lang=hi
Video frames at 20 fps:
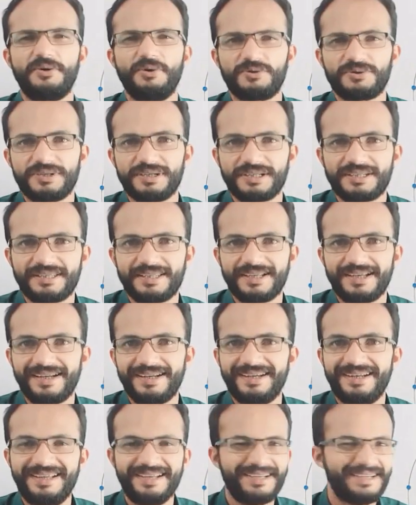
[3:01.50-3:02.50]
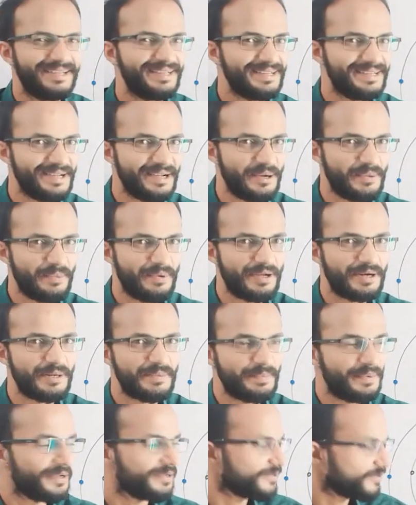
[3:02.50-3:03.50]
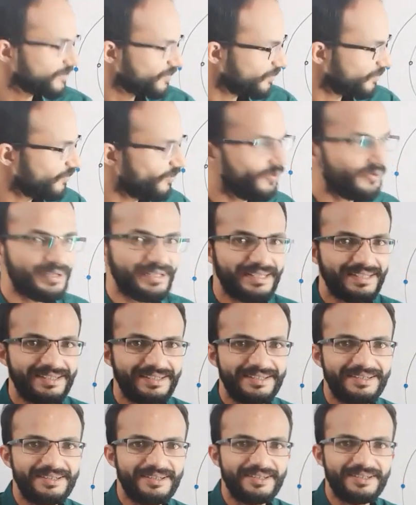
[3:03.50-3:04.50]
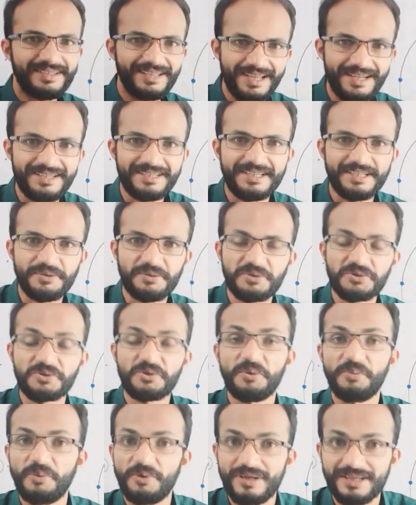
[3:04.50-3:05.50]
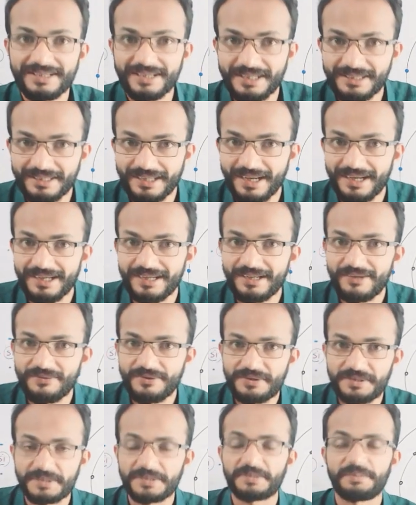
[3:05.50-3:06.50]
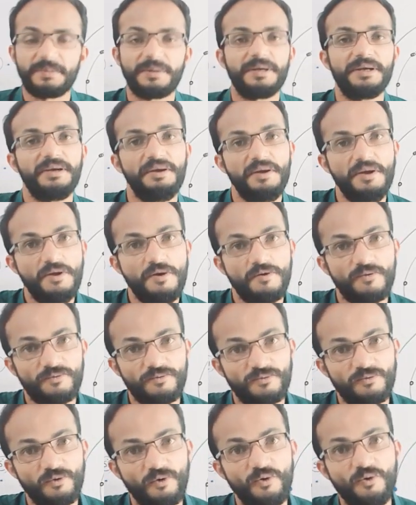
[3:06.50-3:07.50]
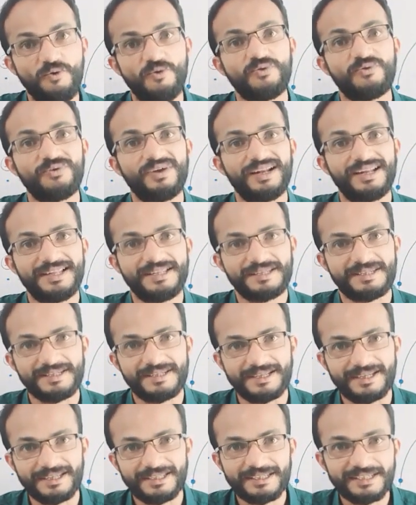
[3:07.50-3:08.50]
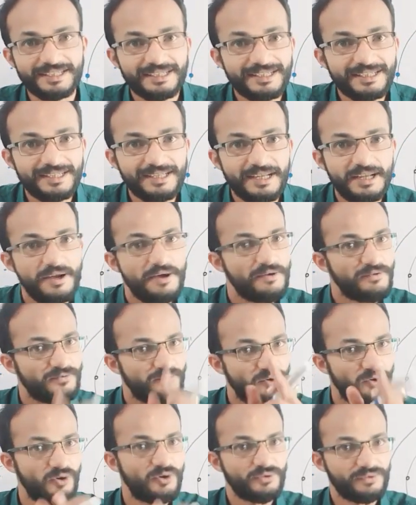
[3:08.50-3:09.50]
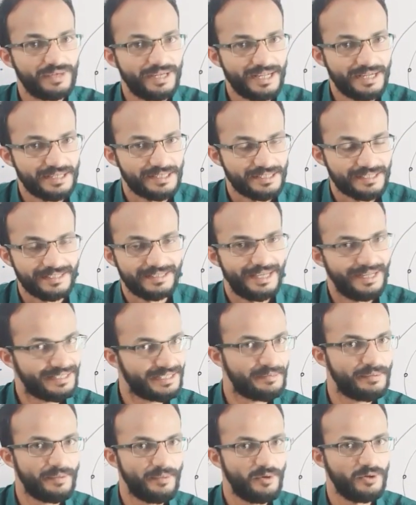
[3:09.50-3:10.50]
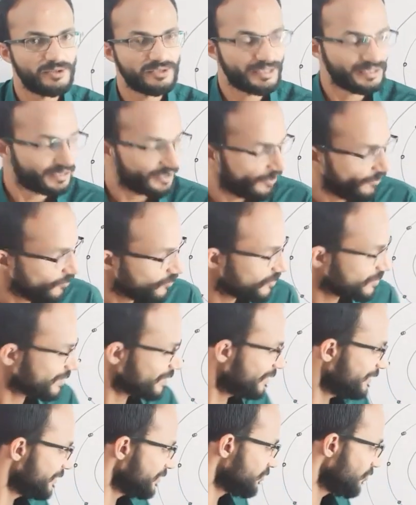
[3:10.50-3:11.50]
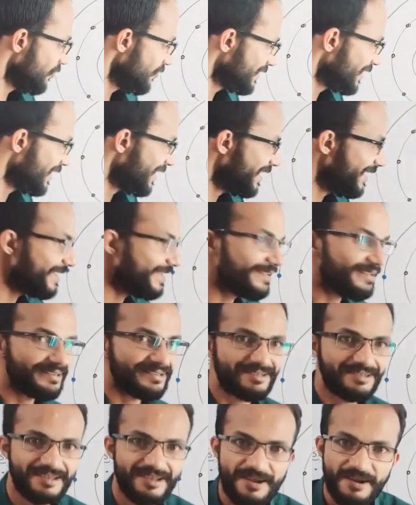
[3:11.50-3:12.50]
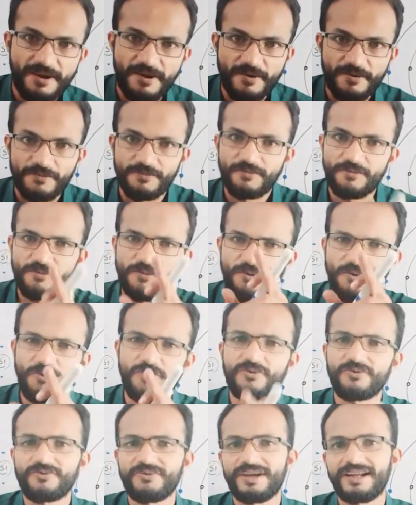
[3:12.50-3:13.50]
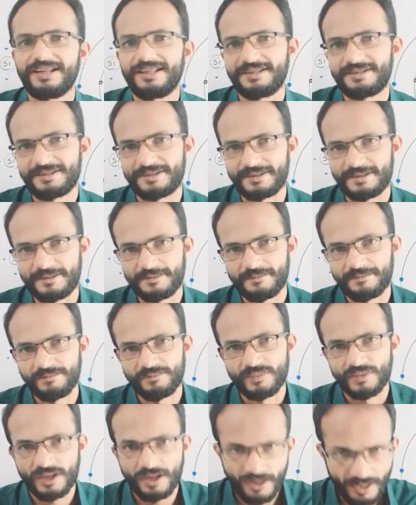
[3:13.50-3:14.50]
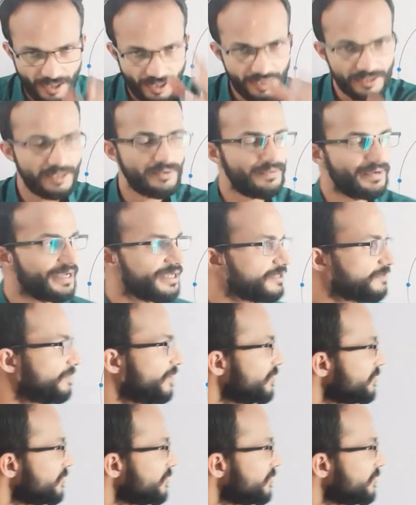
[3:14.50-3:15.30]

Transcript: हो सकते हैं लेकिन हमारे पास तो फोर ही है यानी कि उसको बोला जाता है फिजिक्स में फोर वैलेंसी कितनी फोर वैलेंसी यानी कि मैं बोल सकता हूँ सिलिकॉन हैज़ फोर वैलेंसी अदरवाइज मैं